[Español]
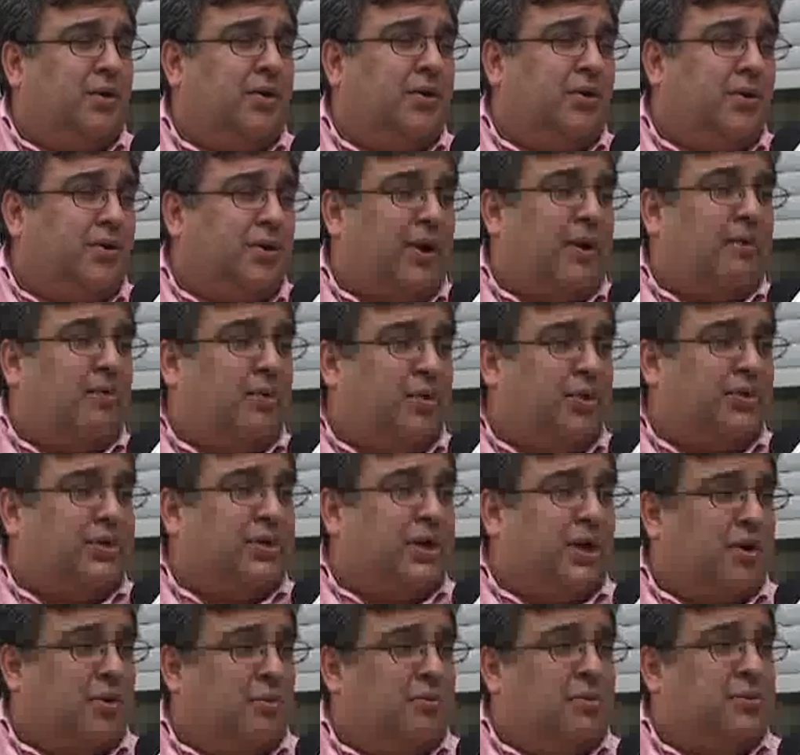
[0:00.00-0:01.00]
con olor a
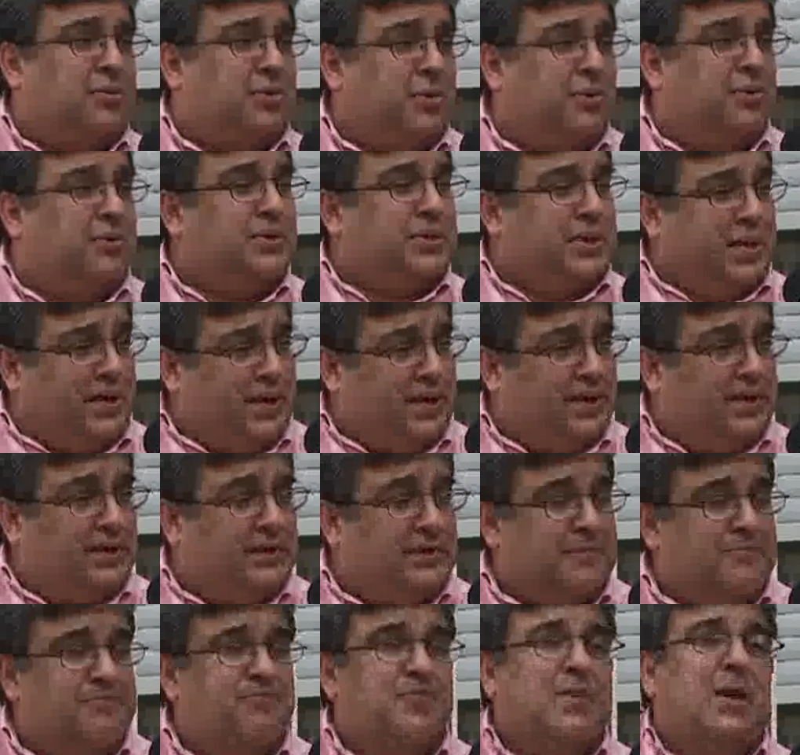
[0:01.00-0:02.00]
bosta como son
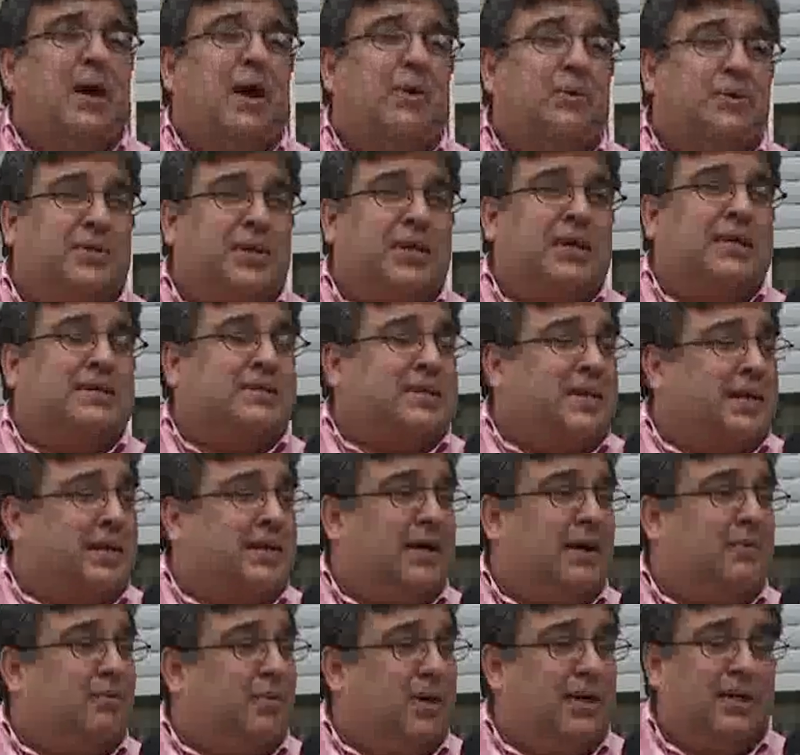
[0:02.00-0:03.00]
ustedes. A ustedes se
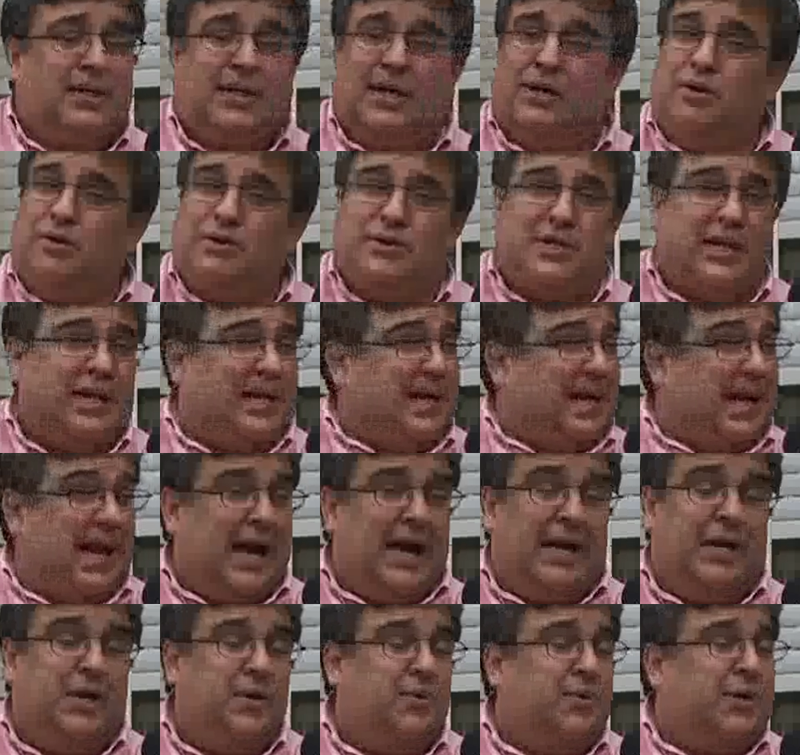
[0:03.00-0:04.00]
les da vuelta y no se les
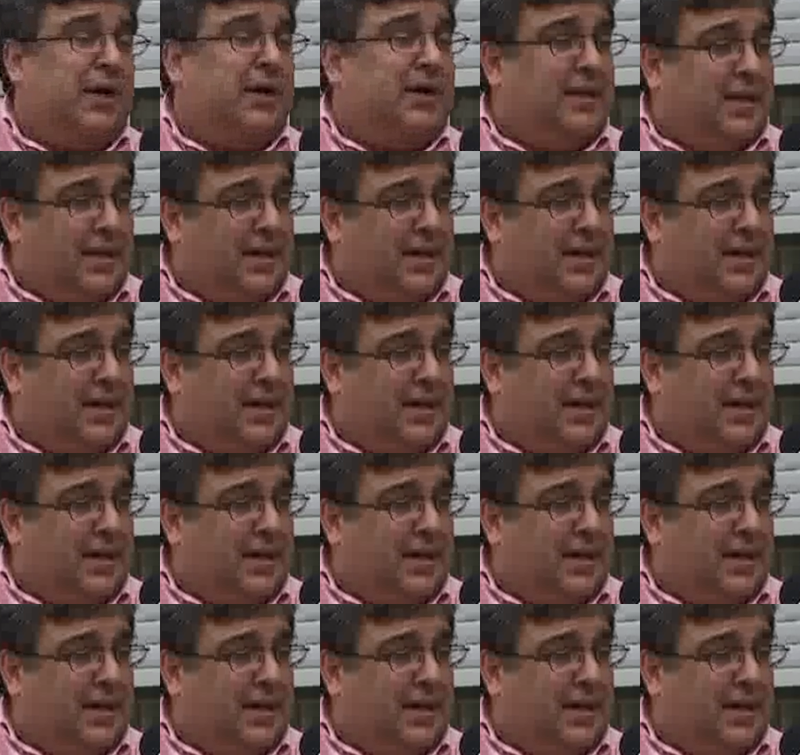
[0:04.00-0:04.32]
cae ni una